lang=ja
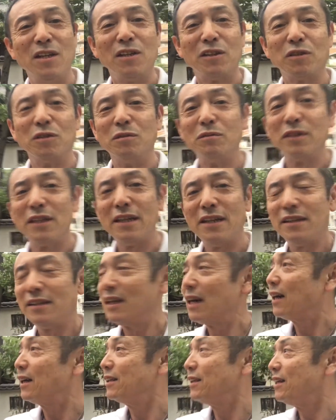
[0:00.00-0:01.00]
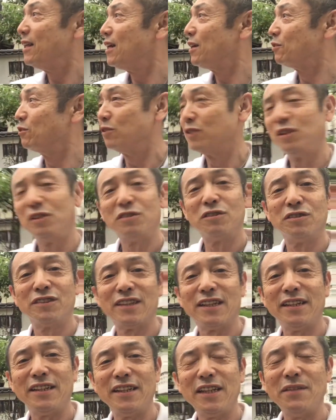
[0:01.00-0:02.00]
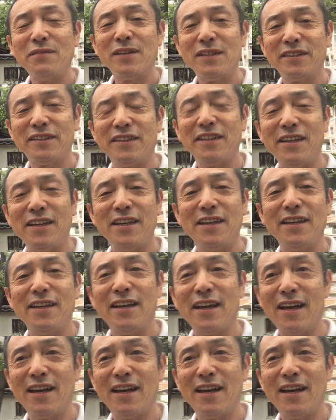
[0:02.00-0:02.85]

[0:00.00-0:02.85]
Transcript: 今日もね中でねご祈祷されていまして、ね、